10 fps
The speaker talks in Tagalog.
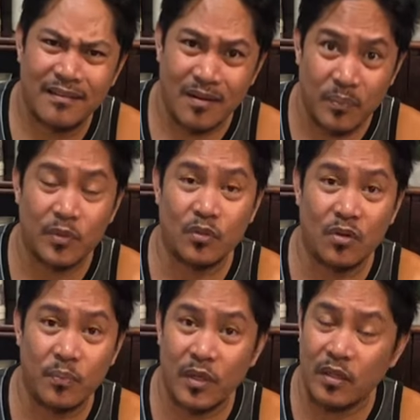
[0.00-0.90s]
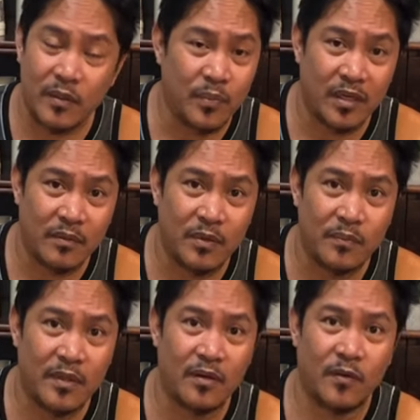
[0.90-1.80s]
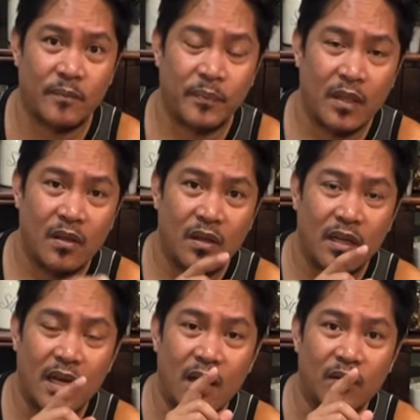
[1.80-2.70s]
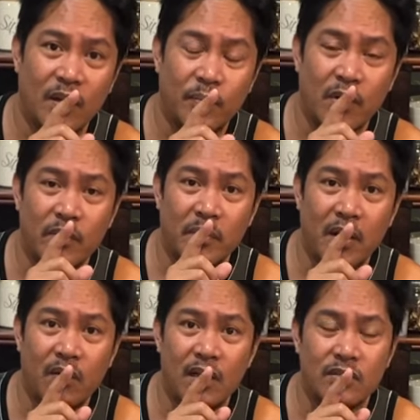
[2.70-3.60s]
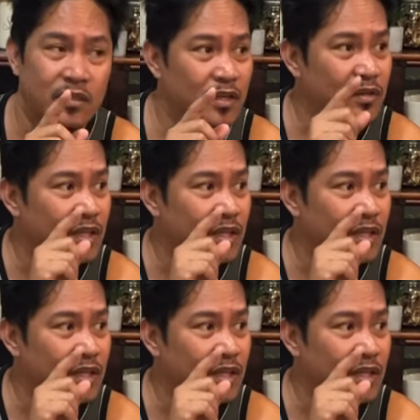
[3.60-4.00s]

Opo, totoo po yan, hindi po ako nagbibiro. E lalo na po kami mga okasyon, ayun,